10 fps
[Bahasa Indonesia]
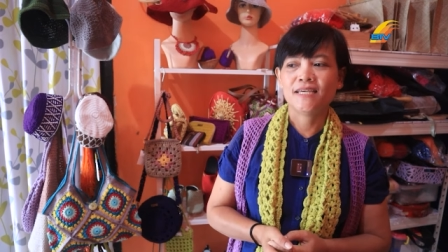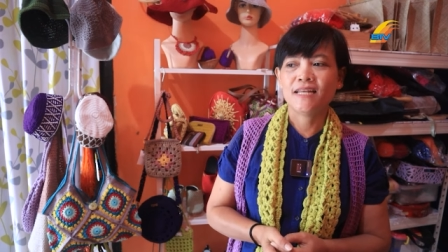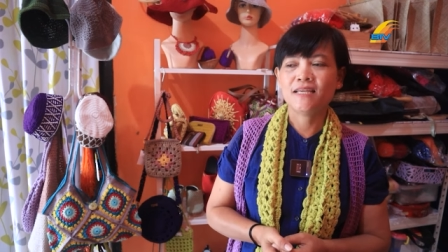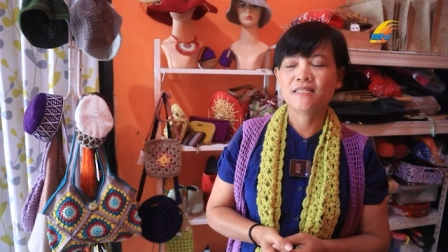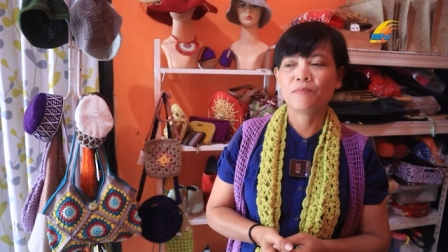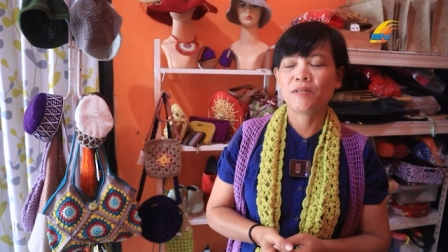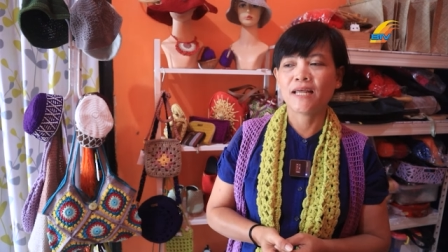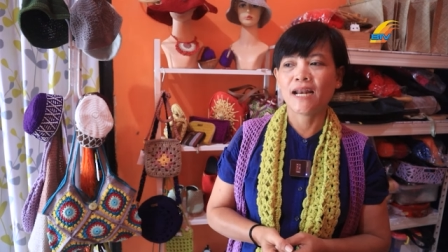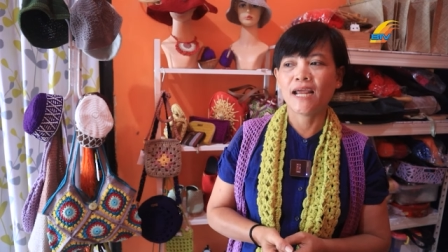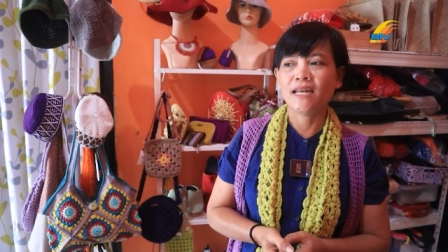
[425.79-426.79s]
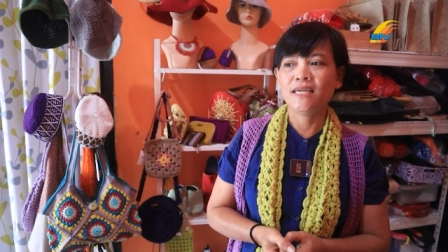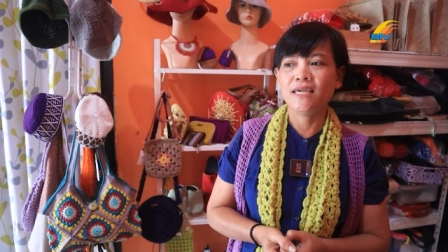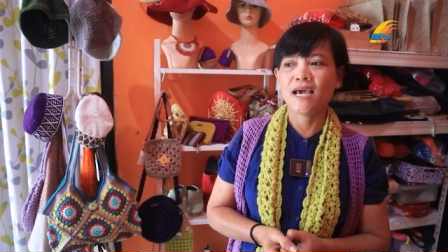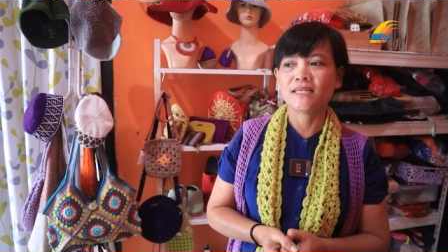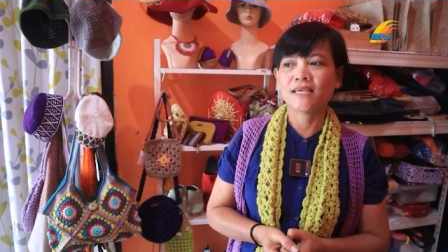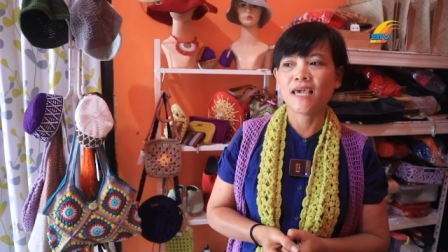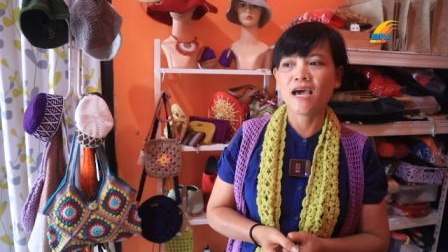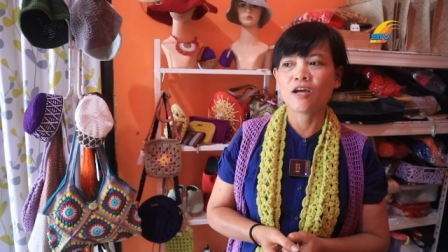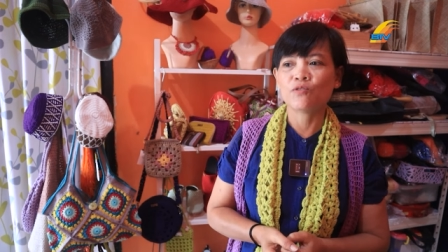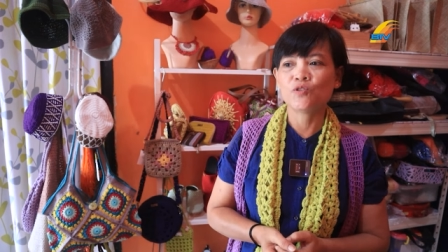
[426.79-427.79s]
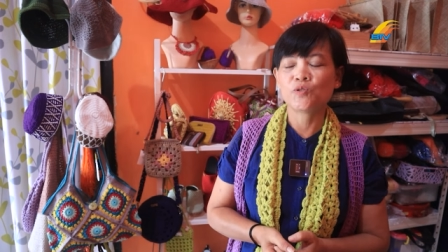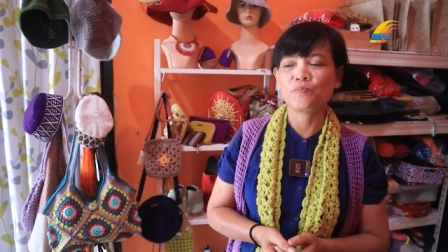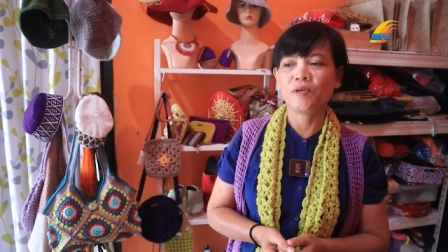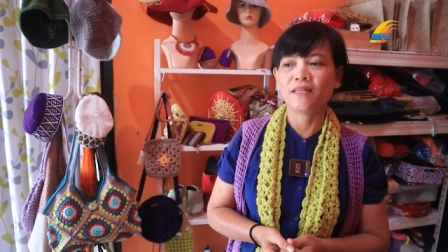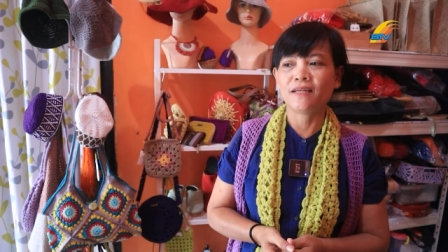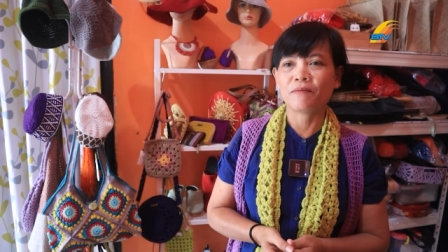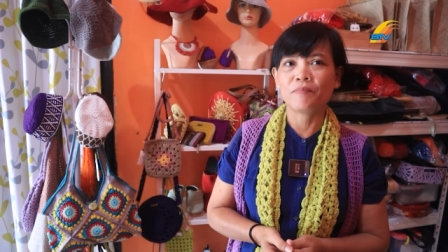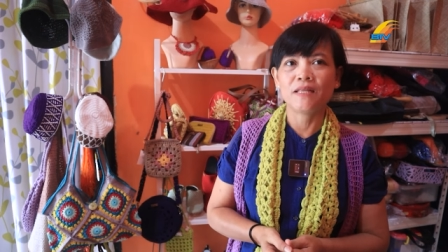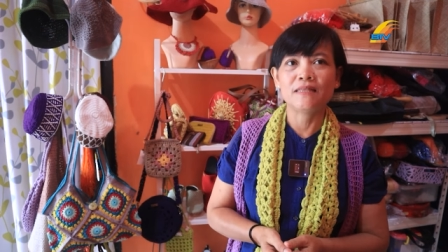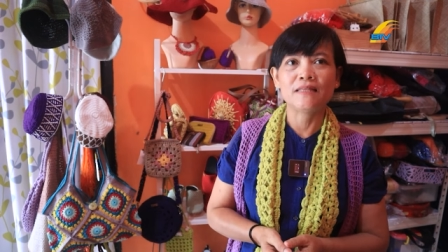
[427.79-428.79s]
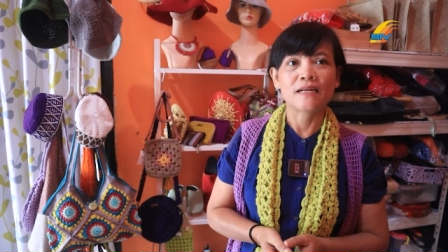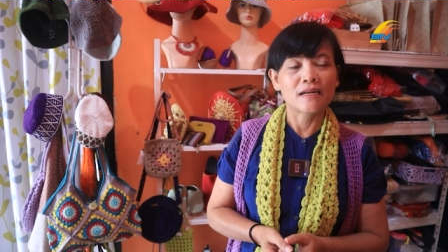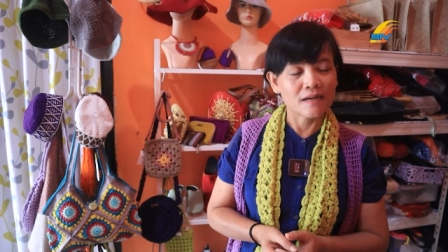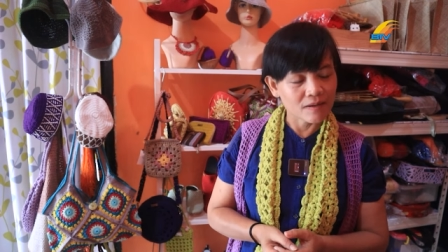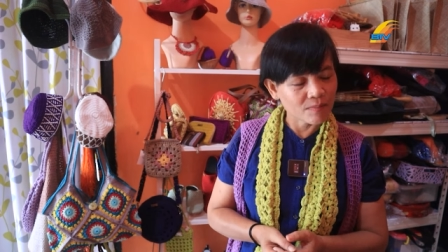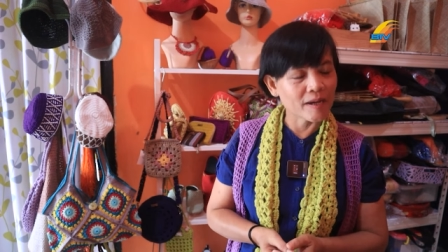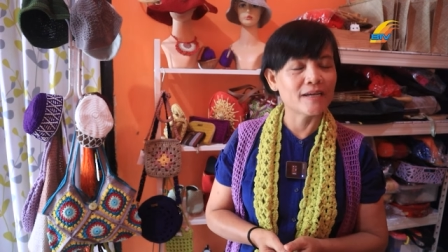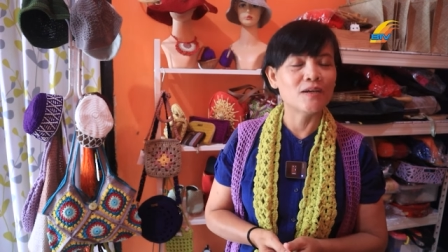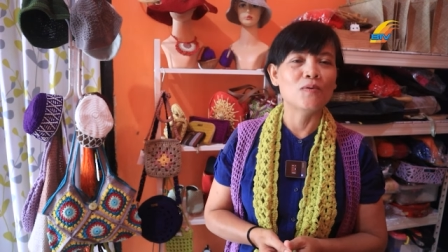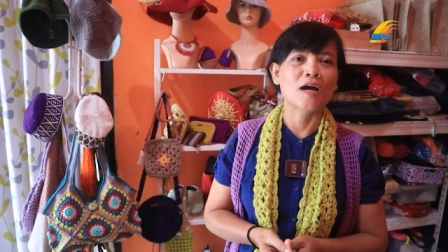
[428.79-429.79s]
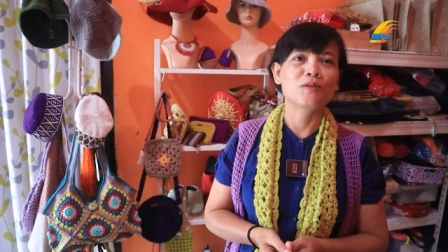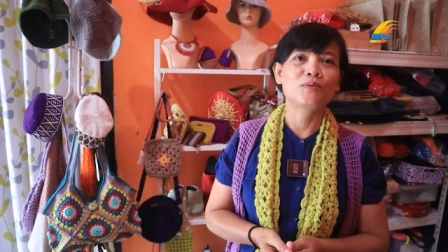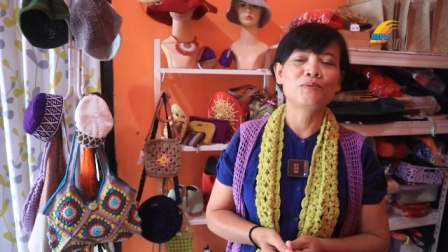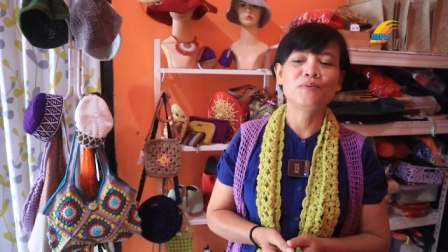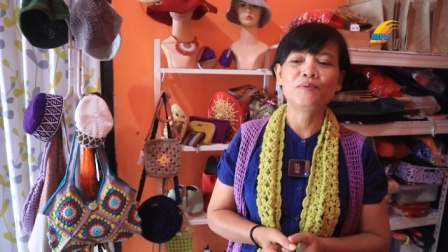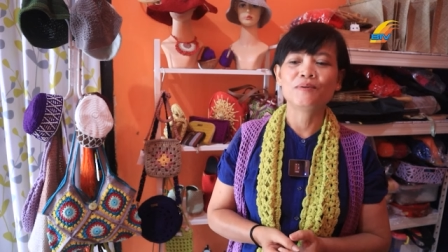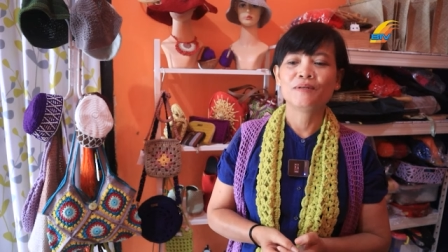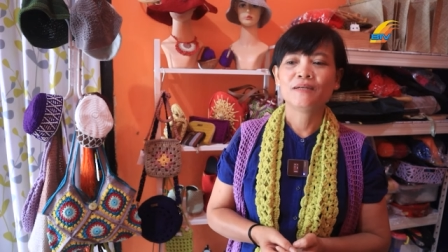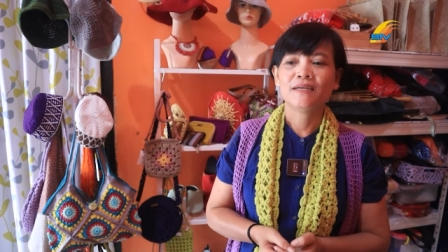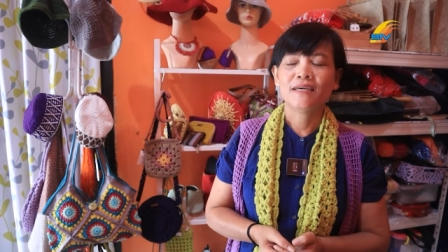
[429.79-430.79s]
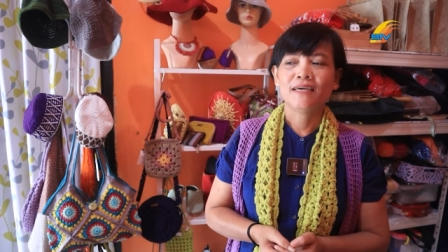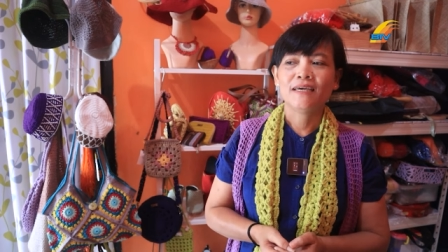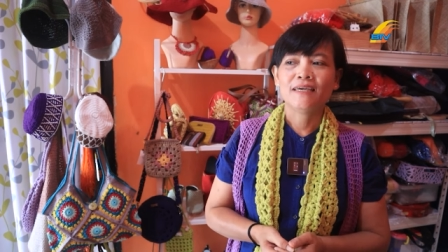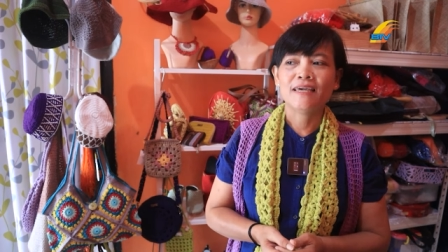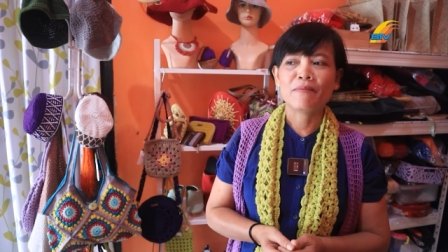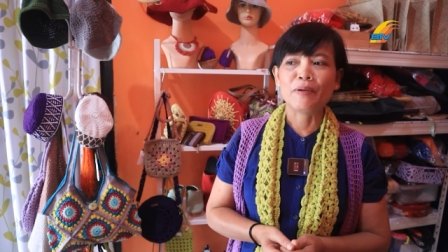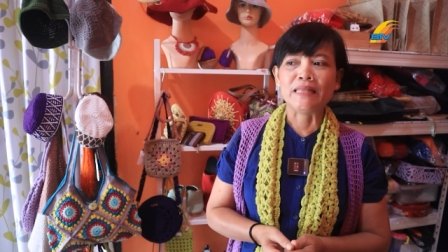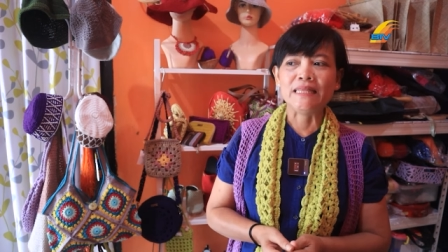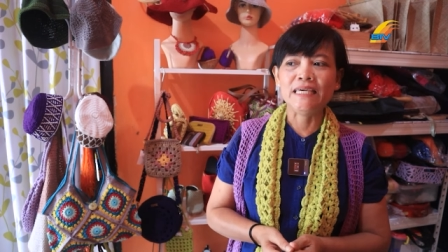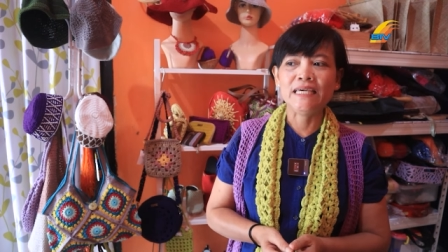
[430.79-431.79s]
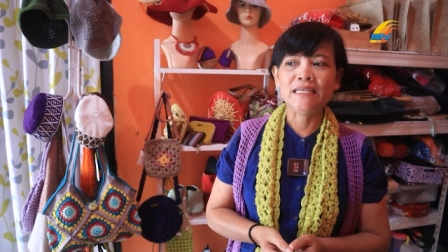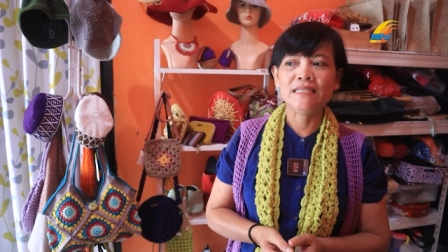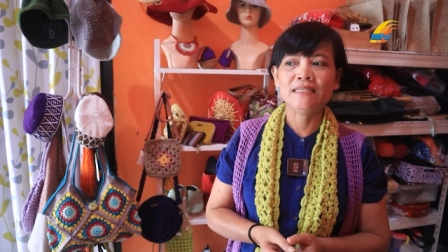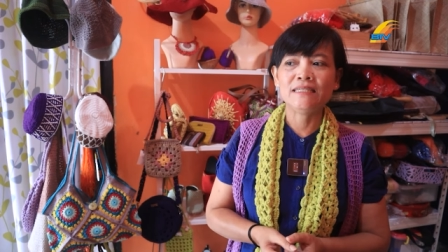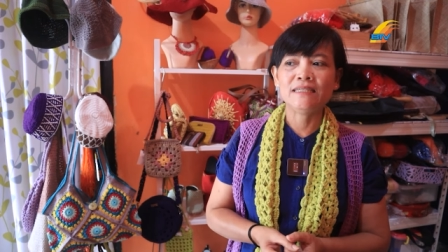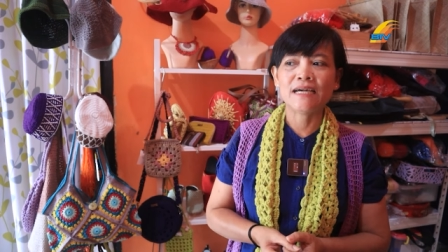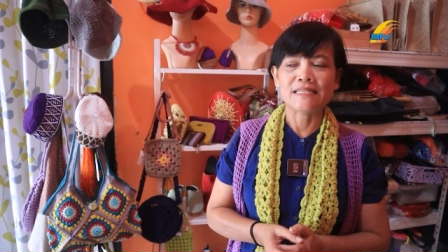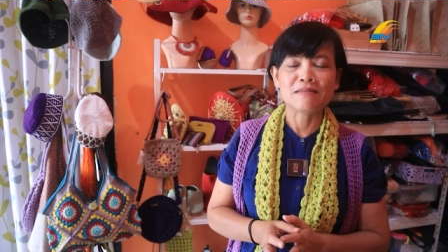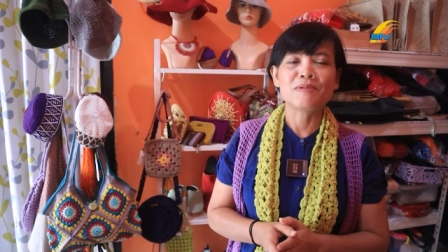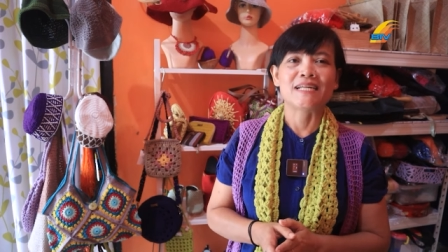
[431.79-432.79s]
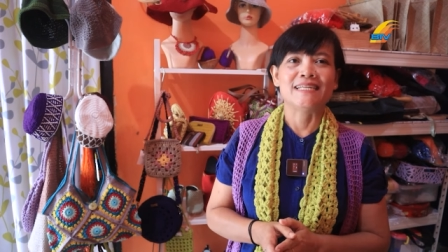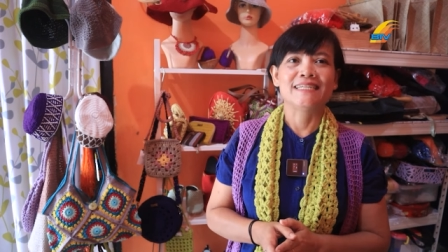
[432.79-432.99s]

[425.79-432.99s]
Jadi sementara ini ya saya harus ya. pinter-pinter bagi waktu. Yang penting customer